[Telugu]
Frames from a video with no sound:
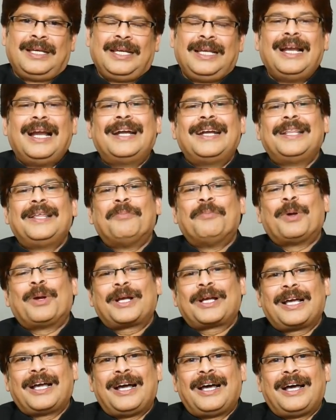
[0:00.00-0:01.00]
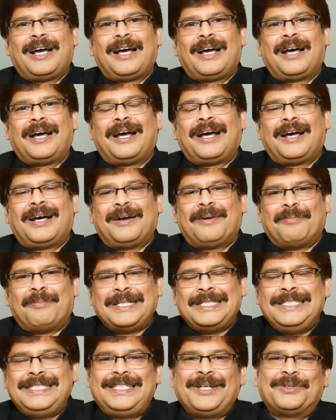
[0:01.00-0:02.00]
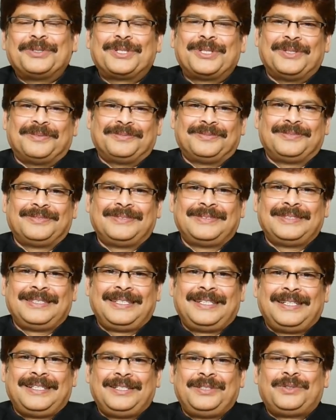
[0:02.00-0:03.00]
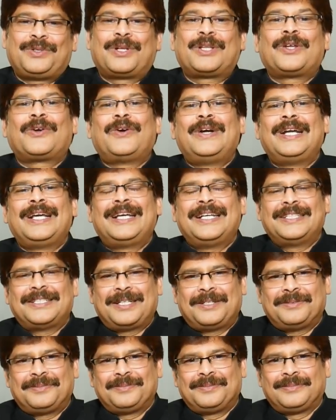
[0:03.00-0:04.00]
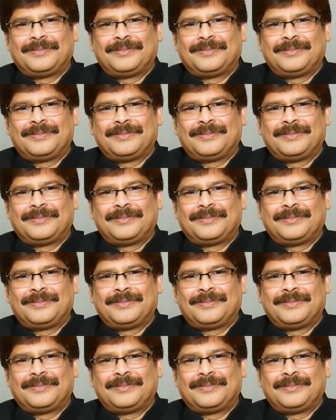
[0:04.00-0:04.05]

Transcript: ఇలాంటిదే మరొక మంచి ఔషధం దురదగొండి గింజలు